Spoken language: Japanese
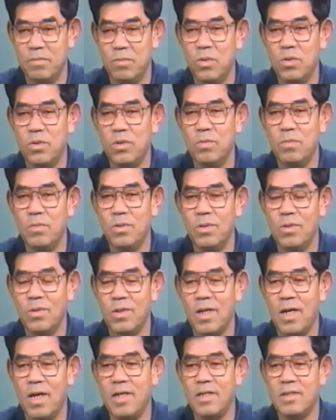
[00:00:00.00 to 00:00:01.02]
もとも
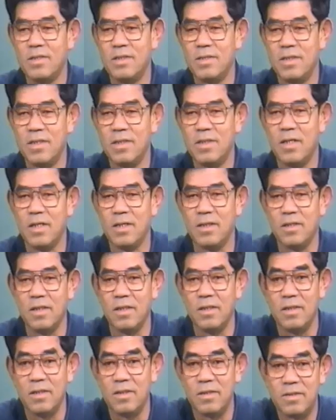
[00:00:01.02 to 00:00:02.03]
と完全だった
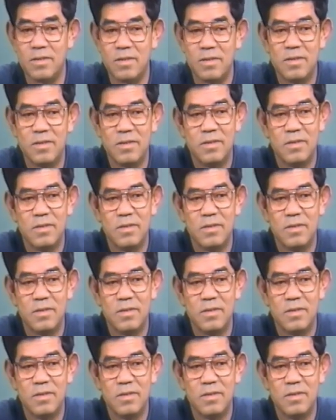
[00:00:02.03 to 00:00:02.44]
んです。